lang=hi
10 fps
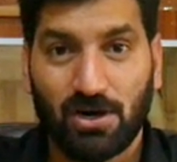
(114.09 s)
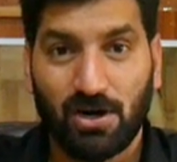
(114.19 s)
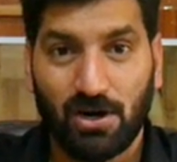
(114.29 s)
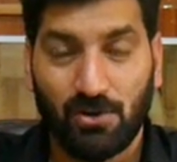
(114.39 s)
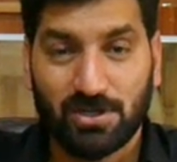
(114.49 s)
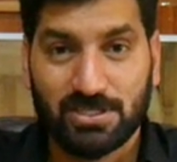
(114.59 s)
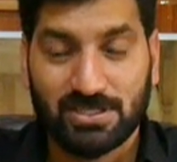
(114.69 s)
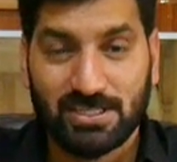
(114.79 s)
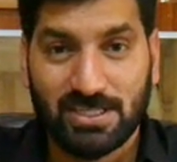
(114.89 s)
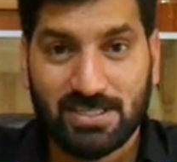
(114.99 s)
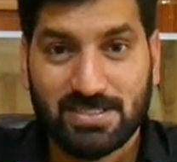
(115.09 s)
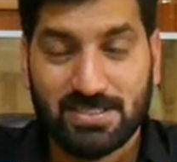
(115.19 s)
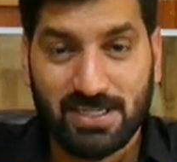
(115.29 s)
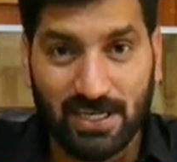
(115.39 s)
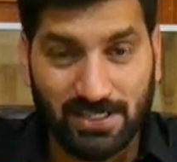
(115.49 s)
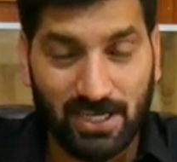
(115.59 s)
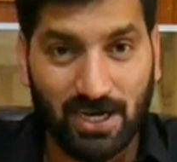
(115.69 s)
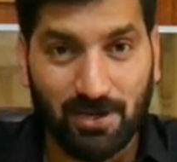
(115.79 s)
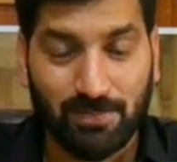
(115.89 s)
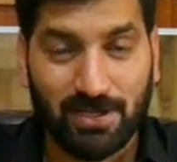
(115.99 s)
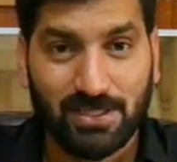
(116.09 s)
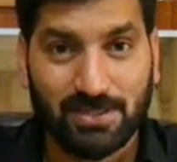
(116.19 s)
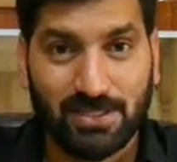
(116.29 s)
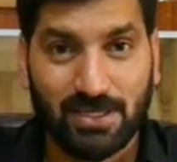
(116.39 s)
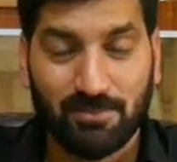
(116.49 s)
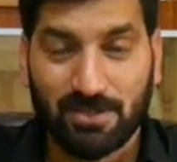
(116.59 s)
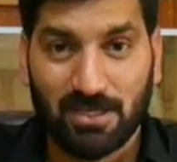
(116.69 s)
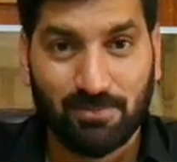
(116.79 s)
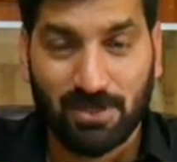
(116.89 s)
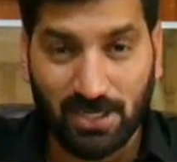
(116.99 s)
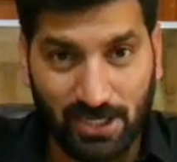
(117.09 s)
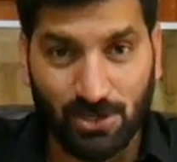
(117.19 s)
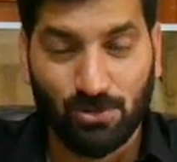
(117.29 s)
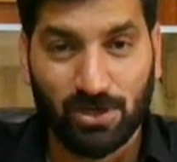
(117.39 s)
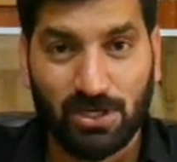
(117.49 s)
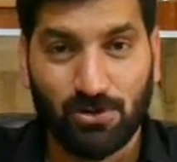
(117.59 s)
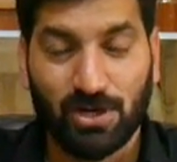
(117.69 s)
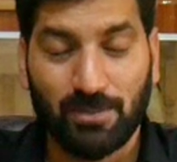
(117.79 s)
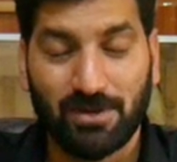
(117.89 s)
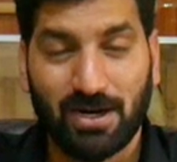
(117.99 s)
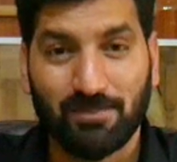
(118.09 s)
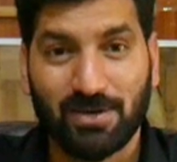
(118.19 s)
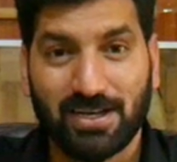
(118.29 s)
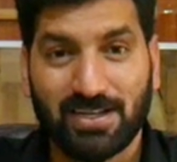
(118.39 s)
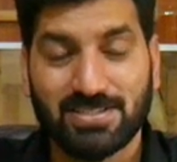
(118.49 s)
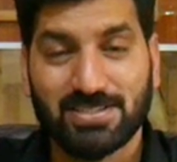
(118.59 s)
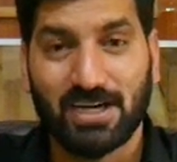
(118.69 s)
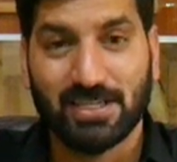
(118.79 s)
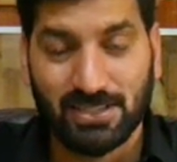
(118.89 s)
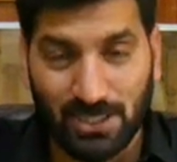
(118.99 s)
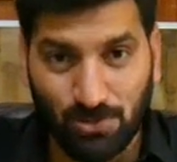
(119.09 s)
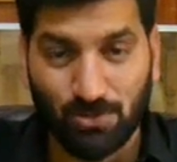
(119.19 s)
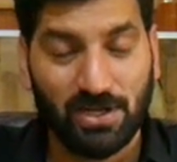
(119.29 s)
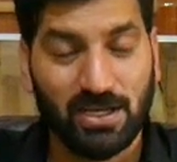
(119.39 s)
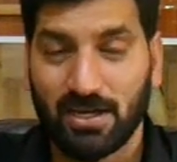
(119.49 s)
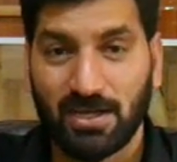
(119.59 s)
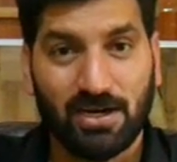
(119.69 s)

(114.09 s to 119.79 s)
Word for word: और जितनी ज़्यादा आपके अंदर मतलब लगन होगी और आप काम करना चाहते होंगे